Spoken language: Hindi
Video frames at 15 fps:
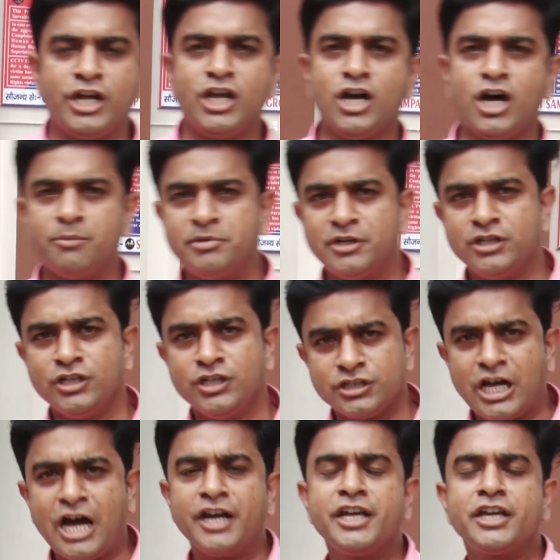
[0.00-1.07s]
हैं अब
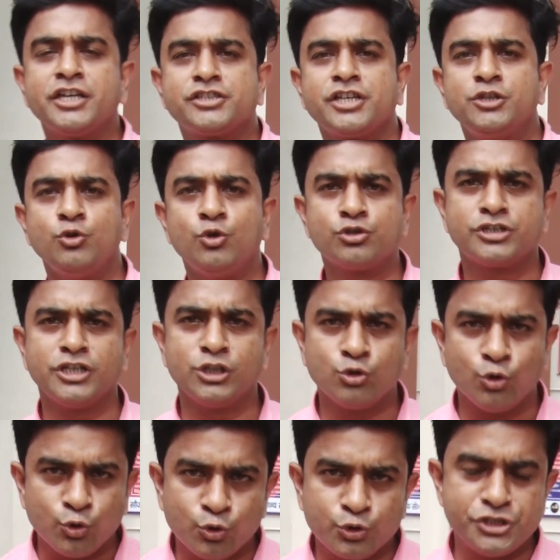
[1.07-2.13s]
थाने के सहयोग से
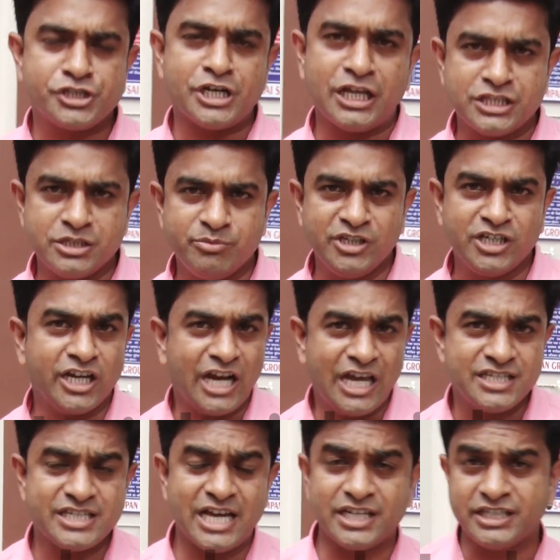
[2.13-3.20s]
दोनों की शादी भी
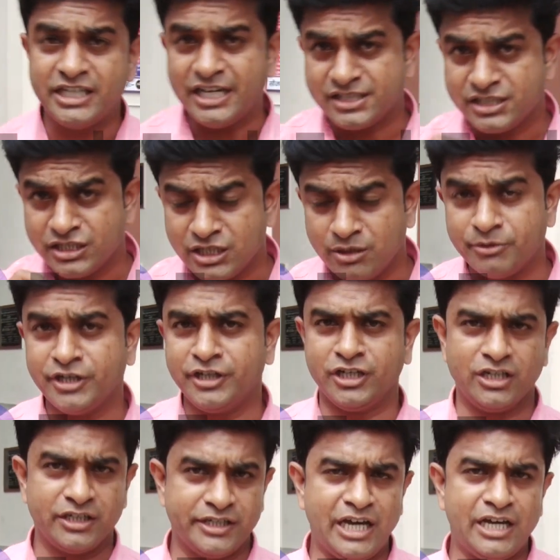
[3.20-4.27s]
कराई जाएगी ऐसी खबरें
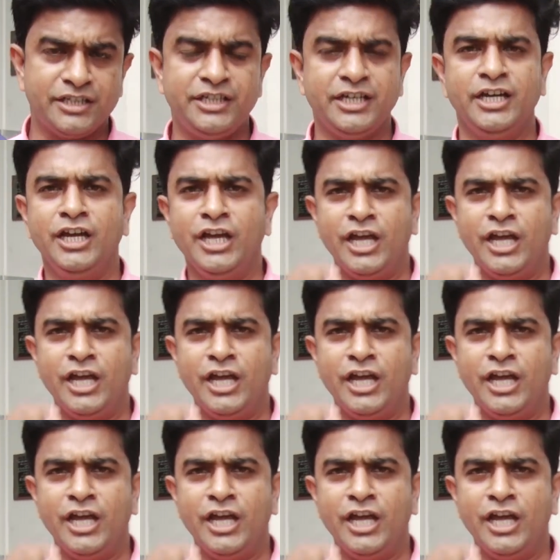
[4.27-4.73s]
निकल के आ रही है